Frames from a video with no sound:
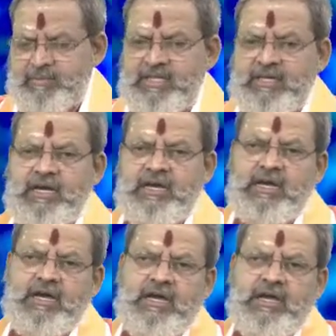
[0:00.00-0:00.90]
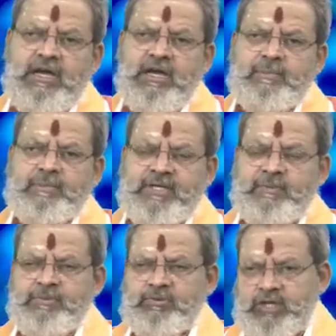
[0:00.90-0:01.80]
నెమ్మదిగా
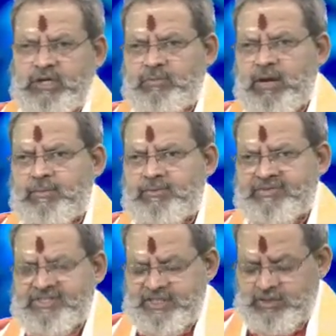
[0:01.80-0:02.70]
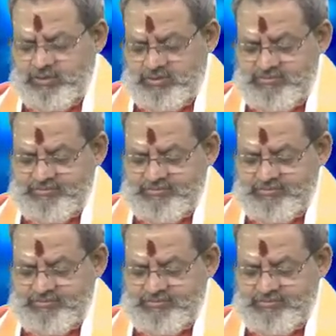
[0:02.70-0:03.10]
పికప్ అవుతాడు బాబు విద్యలో